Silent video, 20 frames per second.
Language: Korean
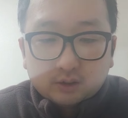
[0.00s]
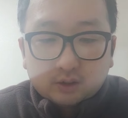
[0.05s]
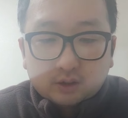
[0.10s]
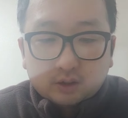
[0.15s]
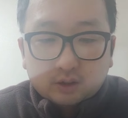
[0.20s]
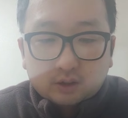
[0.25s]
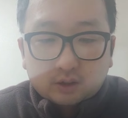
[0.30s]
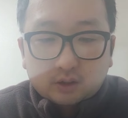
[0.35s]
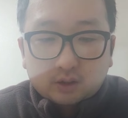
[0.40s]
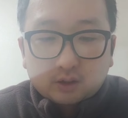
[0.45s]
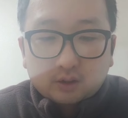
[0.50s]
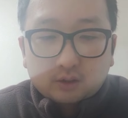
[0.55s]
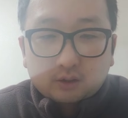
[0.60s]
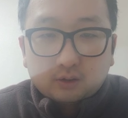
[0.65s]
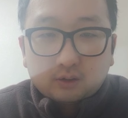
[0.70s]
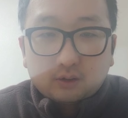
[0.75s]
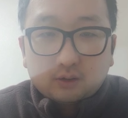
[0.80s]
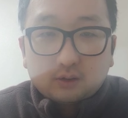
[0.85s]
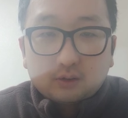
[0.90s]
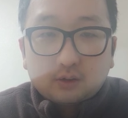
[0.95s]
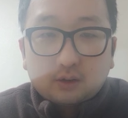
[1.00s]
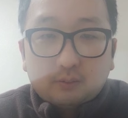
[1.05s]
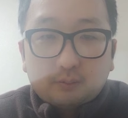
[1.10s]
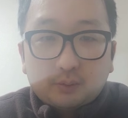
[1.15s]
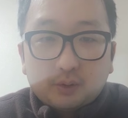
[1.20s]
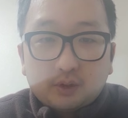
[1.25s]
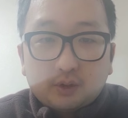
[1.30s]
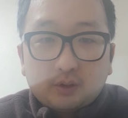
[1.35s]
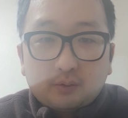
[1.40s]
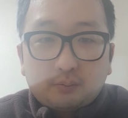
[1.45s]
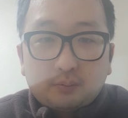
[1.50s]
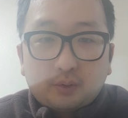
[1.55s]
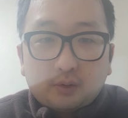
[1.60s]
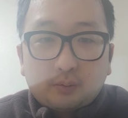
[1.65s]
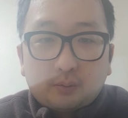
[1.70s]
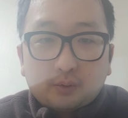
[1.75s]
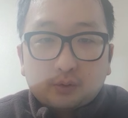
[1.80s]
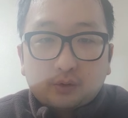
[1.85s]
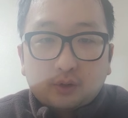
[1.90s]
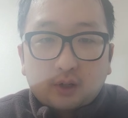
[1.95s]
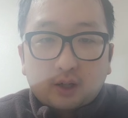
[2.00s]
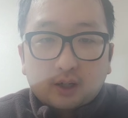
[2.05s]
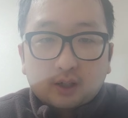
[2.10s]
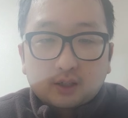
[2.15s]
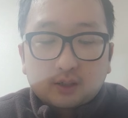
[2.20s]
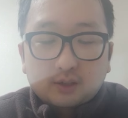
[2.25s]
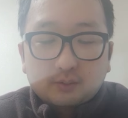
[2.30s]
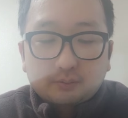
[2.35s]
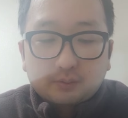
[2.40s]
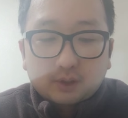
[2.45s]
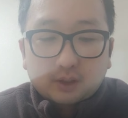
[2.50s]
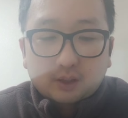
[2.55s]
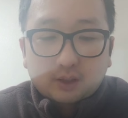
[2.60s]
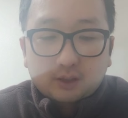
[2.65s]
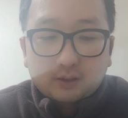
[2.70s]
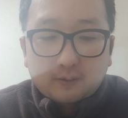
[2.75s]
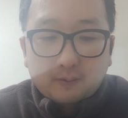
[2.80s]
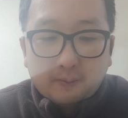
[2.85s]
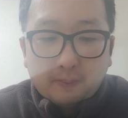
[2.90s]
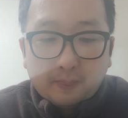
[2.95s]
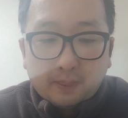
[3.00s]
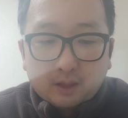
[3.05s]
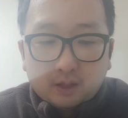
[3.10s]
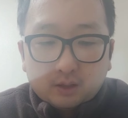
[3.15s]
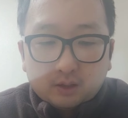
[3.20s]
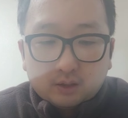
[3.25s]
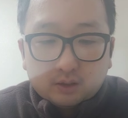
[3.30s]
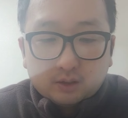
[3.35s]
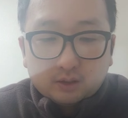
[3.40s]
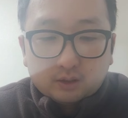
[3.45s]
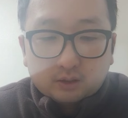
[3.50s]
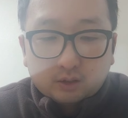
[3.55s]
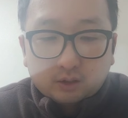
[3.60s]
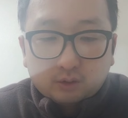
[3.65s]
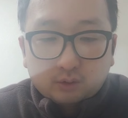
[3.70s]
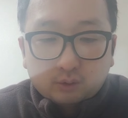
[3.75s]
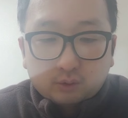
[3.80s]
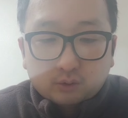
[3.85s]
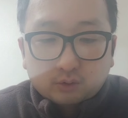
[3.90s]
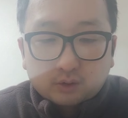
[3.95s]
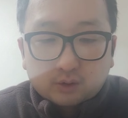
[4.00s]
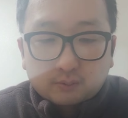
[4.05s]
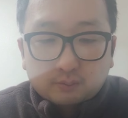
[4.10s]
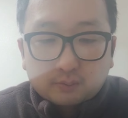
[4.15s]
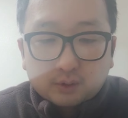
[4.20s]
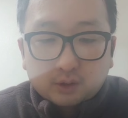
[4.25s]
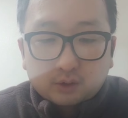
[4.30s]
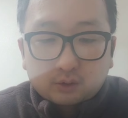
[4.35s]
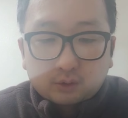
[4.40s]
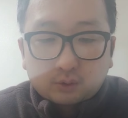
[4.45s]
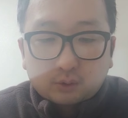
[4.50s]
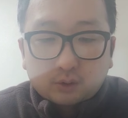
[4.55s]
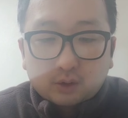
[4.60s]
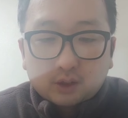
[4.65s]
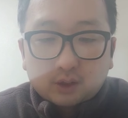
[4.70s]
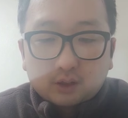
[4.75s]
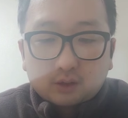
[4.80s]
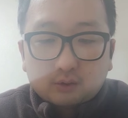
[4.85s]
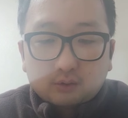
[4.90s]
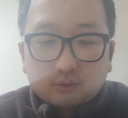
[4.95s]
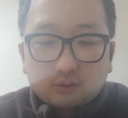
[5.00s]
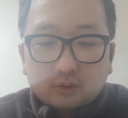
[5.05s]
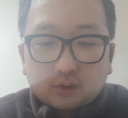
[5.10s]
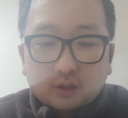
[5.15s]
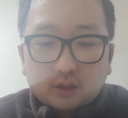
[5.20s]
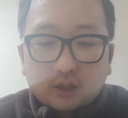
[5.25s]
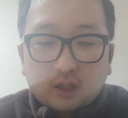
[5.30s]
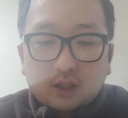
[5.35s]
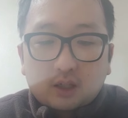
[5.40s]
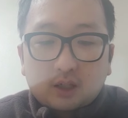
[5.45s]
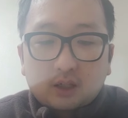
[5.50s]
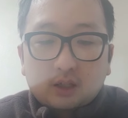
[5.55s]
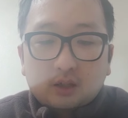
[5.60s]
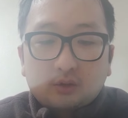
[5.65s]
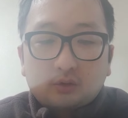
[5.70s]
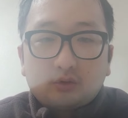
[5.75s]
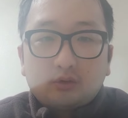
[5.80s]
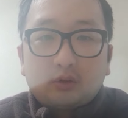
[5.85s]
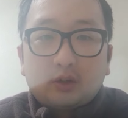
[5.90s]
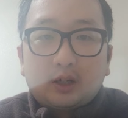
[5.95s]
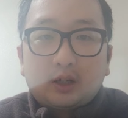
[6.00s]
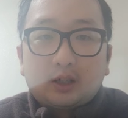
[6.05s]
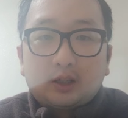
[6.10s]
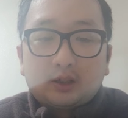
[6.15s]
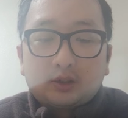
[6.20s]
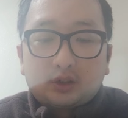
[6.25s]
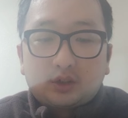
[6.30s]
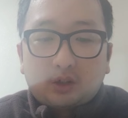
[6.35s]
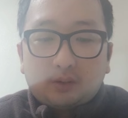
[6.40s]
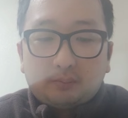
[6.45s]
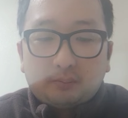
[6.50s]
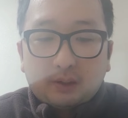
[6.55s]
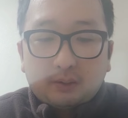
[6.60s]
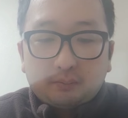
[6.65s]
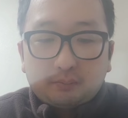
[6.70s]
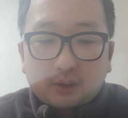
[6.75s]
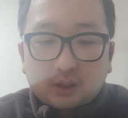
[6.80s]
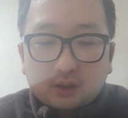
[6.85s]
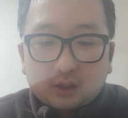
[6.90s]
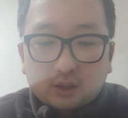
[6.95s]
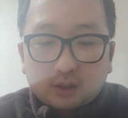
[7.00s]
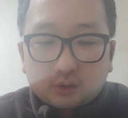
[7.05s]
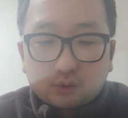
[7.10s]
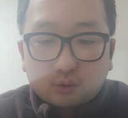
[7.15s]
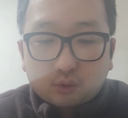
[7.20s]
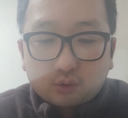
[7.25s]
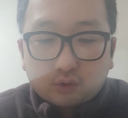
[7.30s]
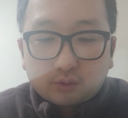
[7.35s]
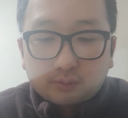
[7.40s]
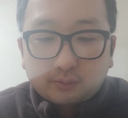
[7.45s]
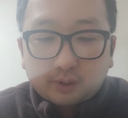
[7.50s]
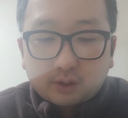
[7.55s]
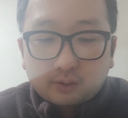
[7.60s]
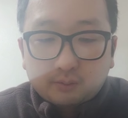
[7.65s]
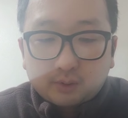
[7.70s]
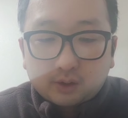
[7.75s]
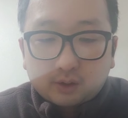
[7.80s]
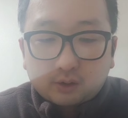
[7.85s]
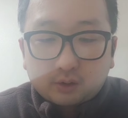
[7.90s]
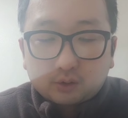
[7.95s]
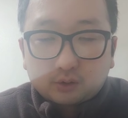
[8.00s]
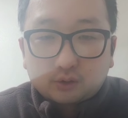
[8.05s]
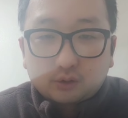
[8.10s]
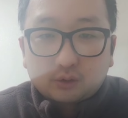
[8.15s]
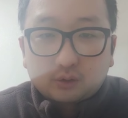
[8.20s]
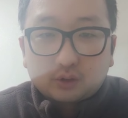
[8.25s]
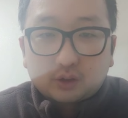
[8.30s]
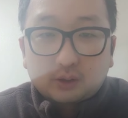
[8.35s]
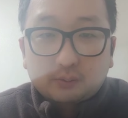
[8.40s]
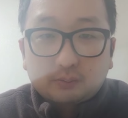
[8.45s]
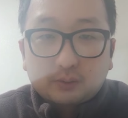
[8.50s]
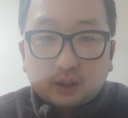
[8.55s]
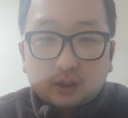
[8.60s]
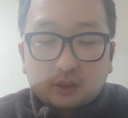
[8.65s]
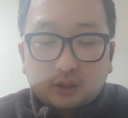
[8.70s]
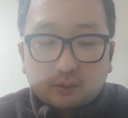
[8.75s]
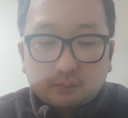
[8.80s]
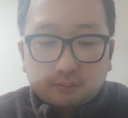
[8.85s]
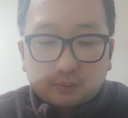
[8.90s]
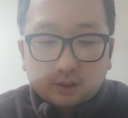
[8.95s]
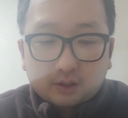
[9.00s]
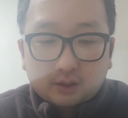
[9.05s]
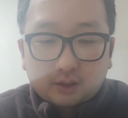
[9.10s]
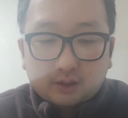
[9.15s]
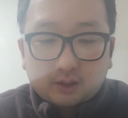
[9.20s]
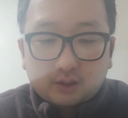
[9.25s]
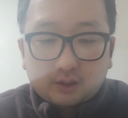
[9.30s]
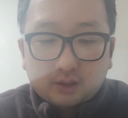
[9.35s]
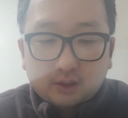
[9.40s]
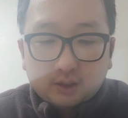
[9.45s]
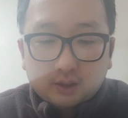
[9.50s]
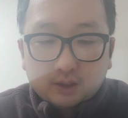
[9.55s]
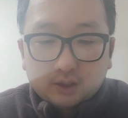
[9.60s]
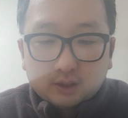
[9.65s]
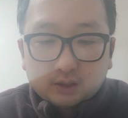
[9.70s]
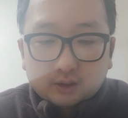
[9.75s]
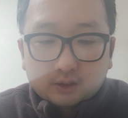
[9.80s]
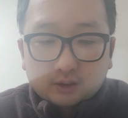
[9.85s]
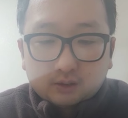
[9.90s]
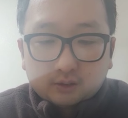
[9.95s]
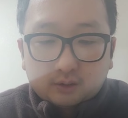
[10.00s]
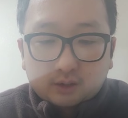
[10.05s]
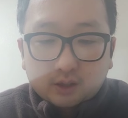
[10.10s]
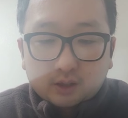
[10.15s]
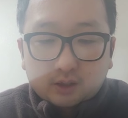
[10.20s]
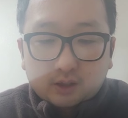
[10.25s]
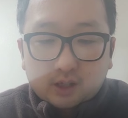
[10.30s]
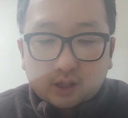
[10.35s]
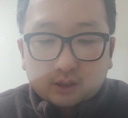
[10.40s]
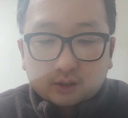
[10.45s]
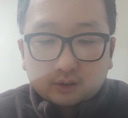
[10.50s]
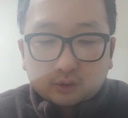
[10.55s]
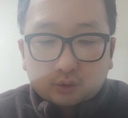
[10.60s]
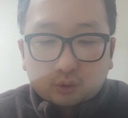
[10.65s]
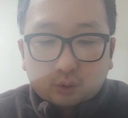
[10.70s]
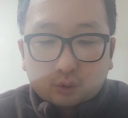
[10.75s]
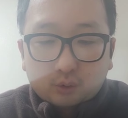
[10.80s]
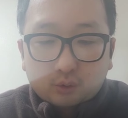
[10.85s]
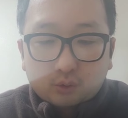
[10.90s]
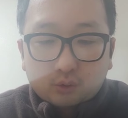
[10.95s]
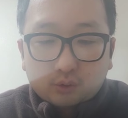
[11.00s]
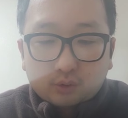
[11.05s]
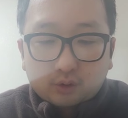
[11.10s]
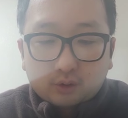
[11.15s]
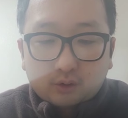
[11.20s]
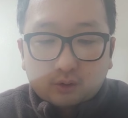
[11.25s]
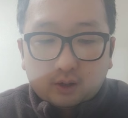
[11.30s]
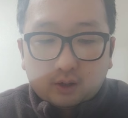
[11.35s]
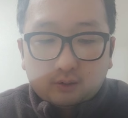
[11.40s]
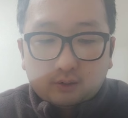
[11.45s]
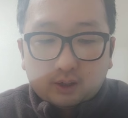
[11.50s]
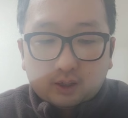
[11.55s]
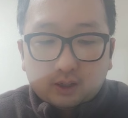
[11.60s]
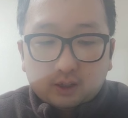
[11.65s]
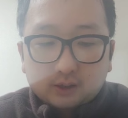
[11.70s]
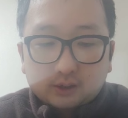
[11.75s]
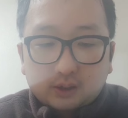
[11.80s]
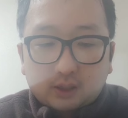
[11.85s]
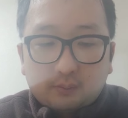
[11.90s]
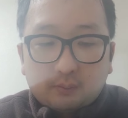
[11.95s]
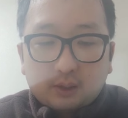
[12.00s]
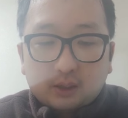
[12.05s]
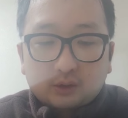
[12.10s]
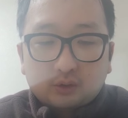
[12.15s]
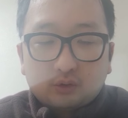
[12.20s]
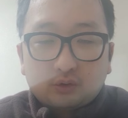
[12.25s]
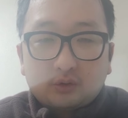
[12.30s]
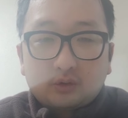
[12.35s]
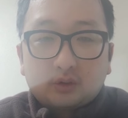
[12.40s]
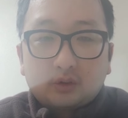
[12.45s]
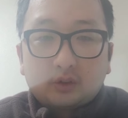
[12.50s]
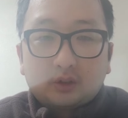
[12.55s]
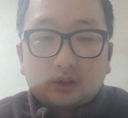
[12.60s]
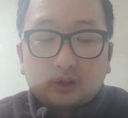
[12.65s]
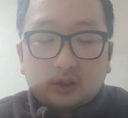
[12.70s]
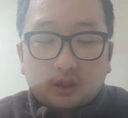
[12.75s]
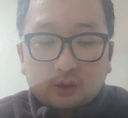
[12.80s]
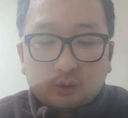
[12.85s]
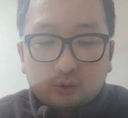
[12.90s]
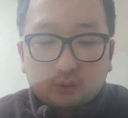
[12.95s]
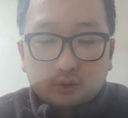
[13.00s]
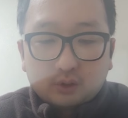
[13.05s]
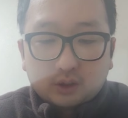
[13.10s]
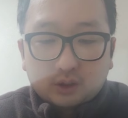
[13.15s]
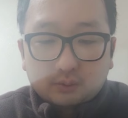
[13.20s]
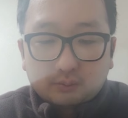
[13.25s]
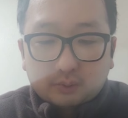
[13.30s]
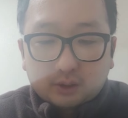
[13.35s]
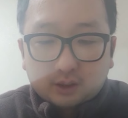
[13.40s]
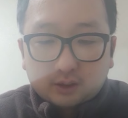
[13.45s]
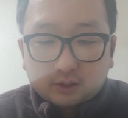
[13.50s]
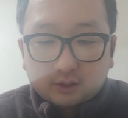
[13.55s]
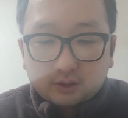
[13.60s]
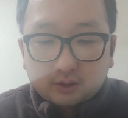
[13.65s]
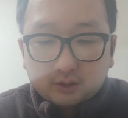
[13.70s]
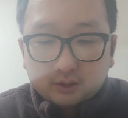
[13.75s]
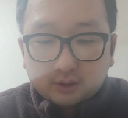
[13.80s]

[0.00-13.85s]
이 친, 한번 읊어보도록 하겠습니다. 2050년도엔 우리나라 인구가 천만 명이 조금 넘을 것으로 짐작됩니다. 급격한 초고령화와 사망률은 그대로이지만